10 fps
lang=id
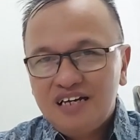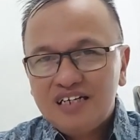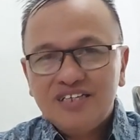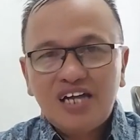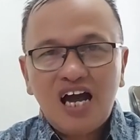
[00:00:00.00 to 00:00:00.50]

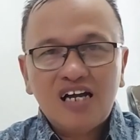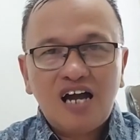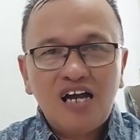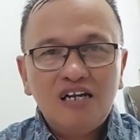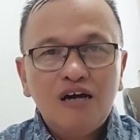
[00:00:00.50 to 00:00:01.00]
kita
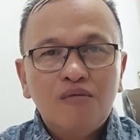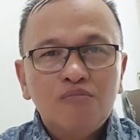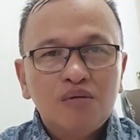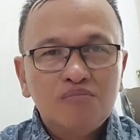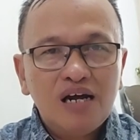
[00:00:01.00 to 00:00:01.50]
akan
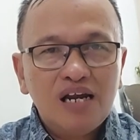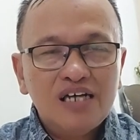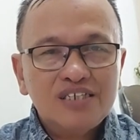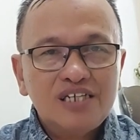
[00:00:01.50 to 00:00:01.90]
membalas